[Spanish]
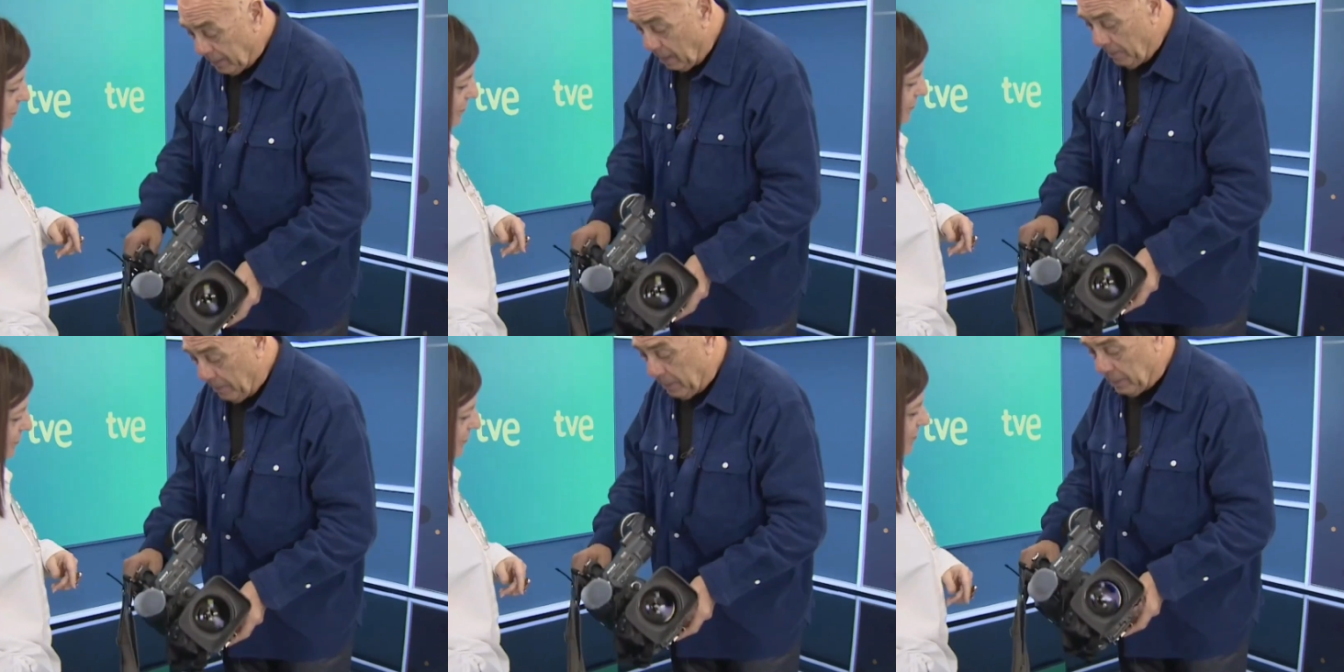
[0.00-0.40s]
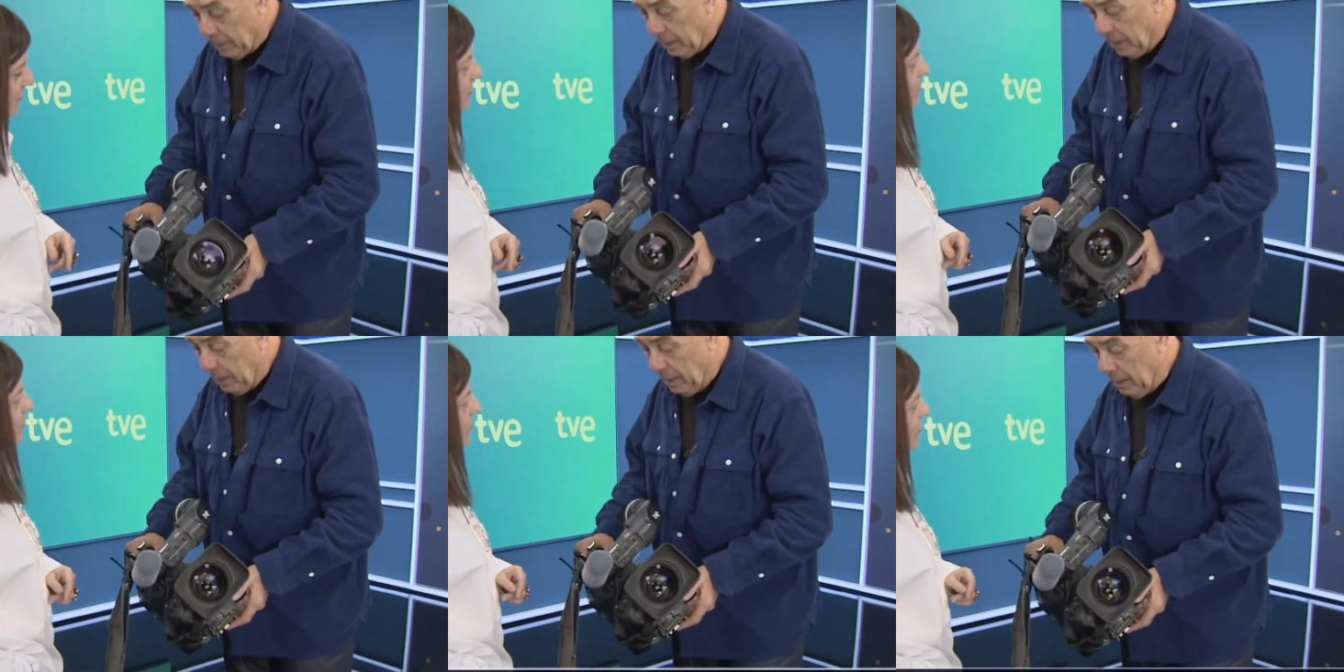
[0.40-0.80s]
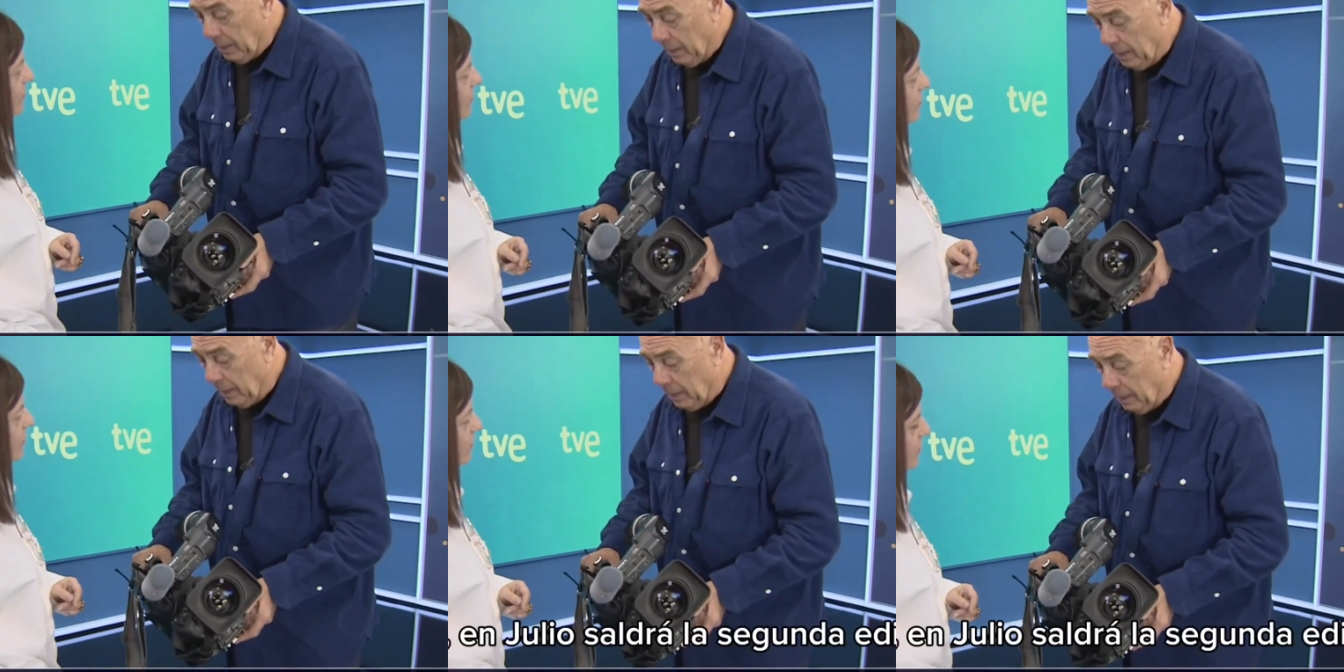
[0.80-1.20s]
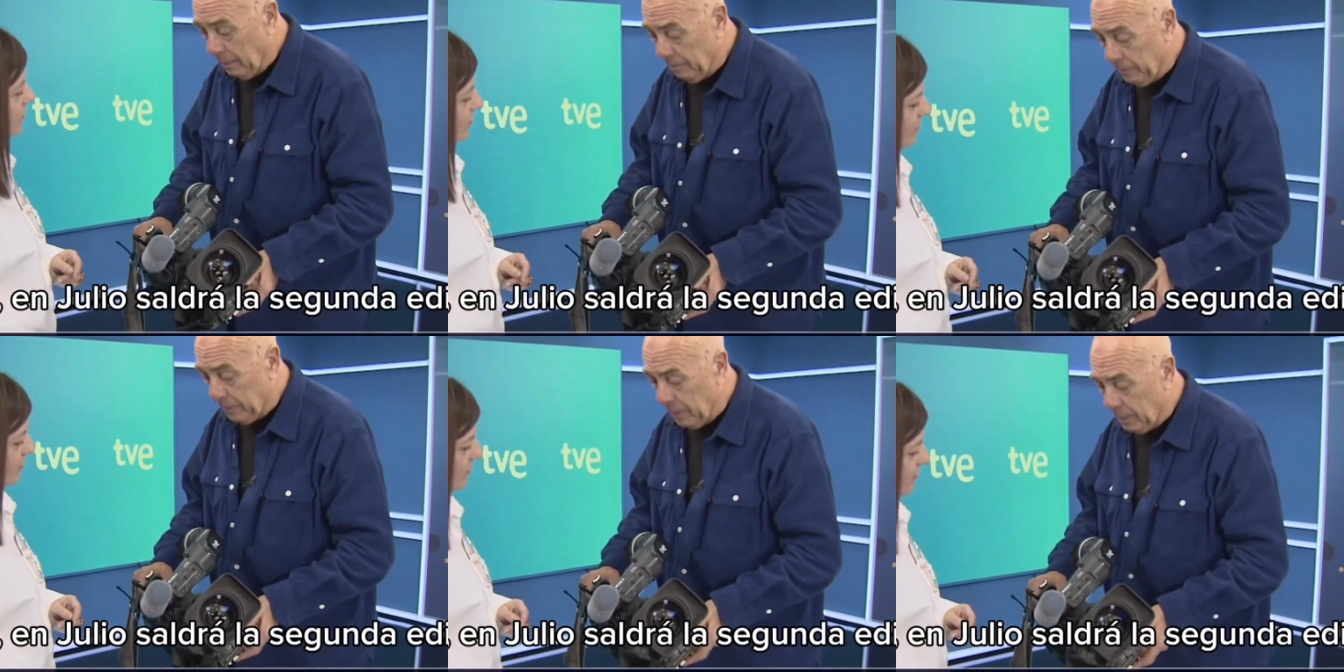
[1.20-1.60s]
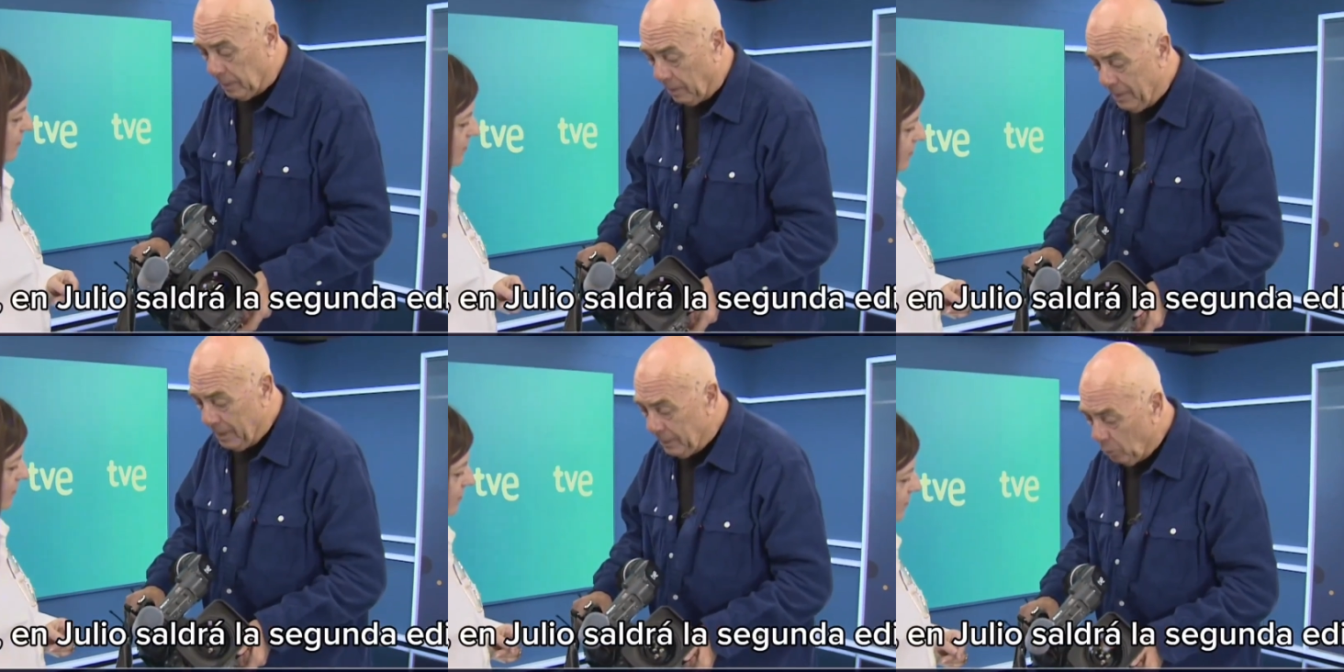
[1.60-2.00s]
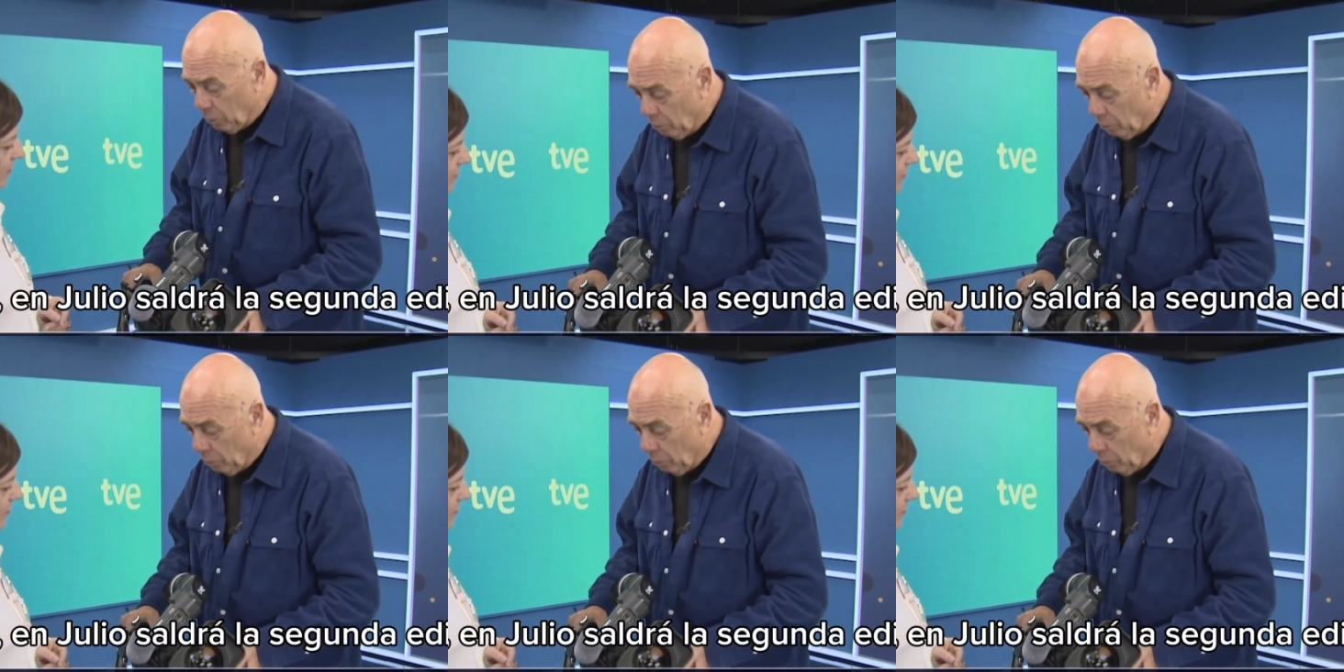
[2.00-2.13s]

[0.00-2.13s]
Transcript: cámaras tienen, eh, también